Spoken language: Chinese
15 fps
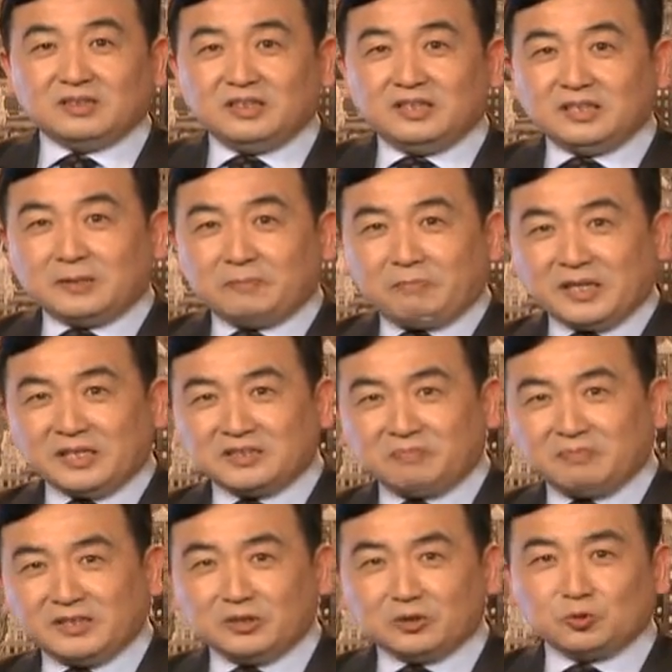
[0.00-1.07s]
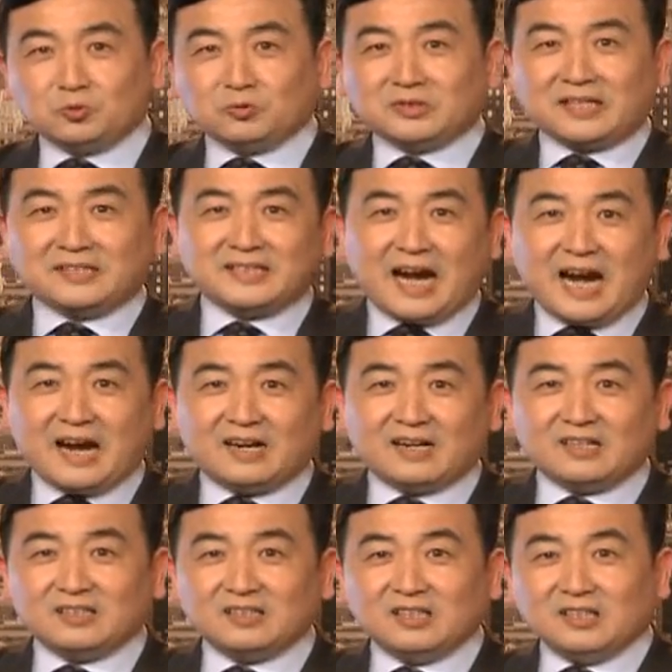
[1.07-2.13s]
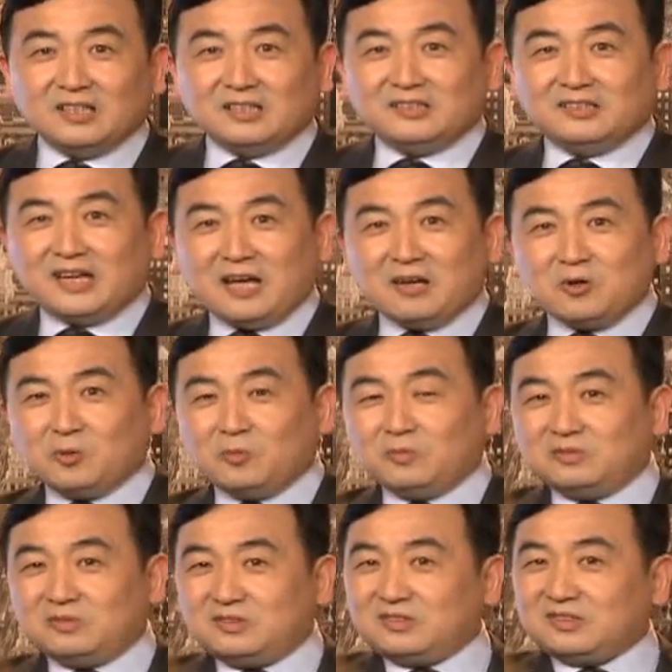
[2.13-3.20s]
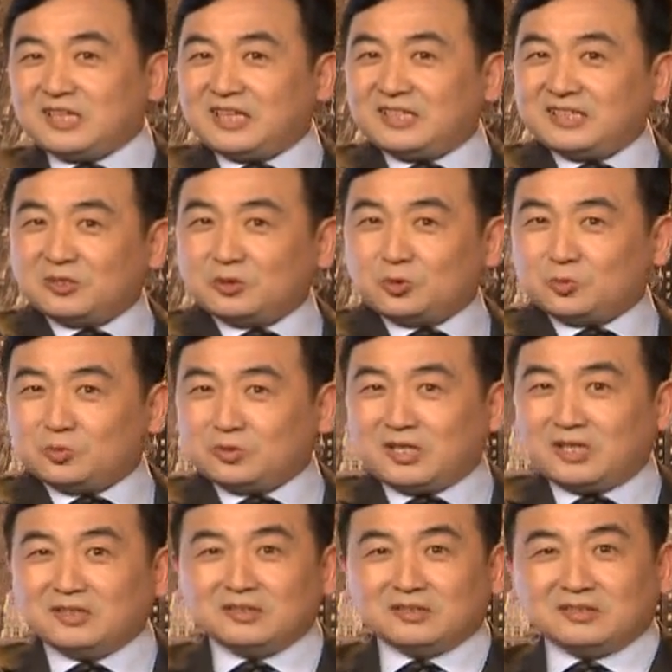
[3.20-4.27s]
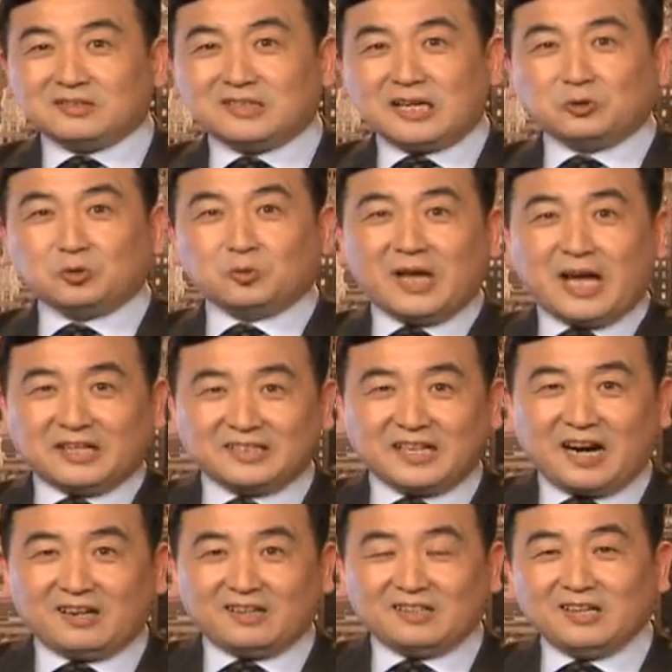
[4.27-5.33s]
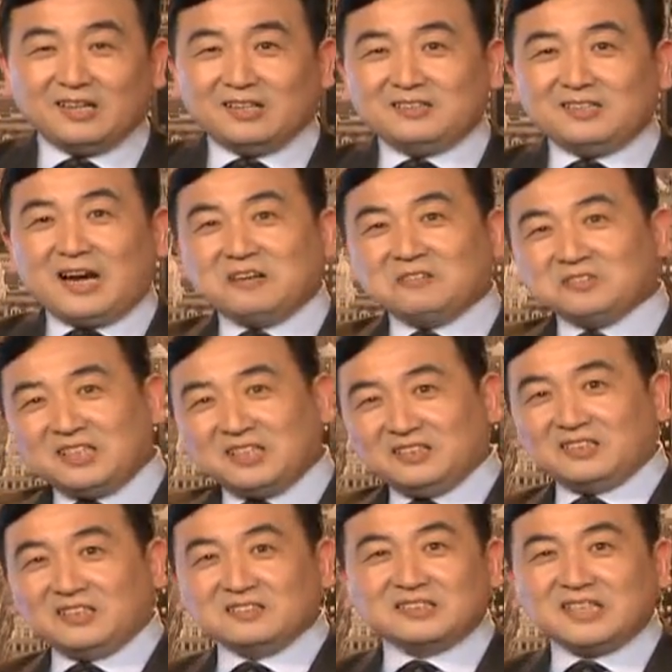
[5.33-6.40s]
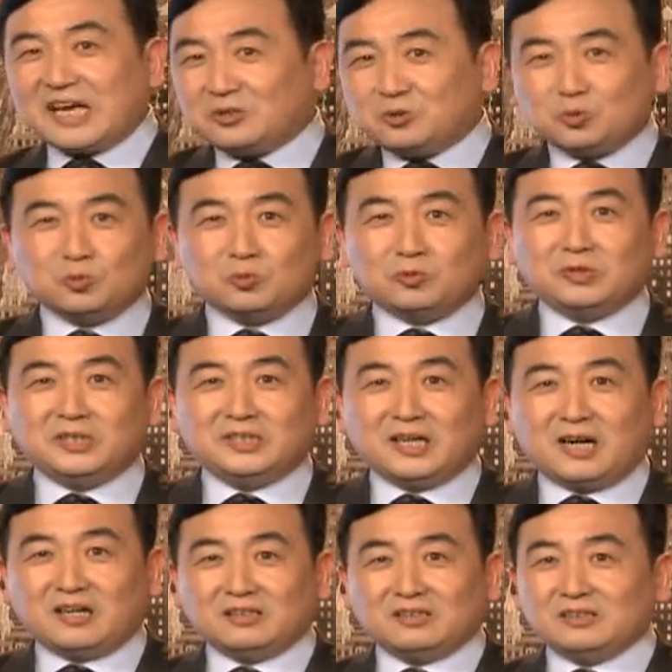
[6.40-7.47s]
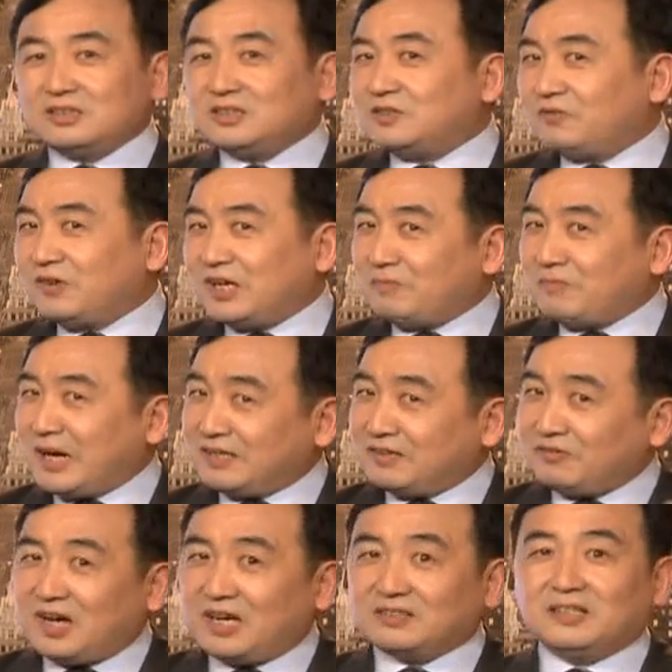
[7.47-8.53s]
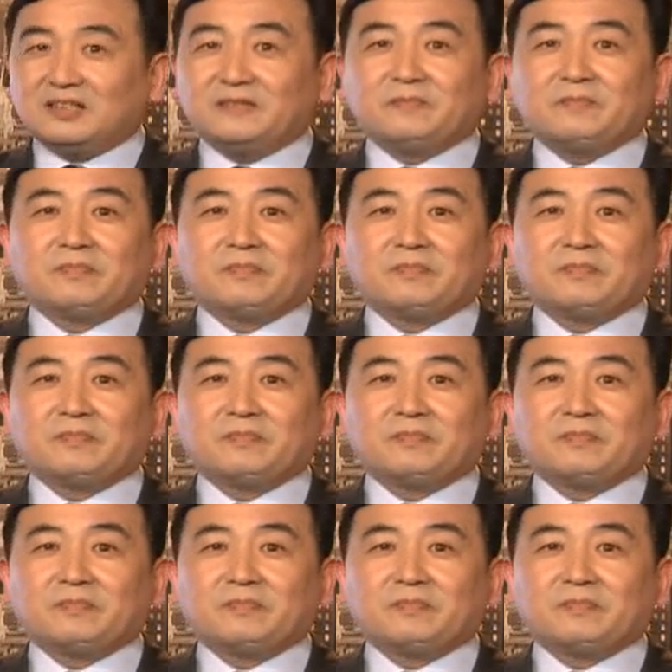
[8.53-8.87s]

一个 basement 租三家，然后在这个主层再住两家，然后顶层再租出一家，是为了买这房子。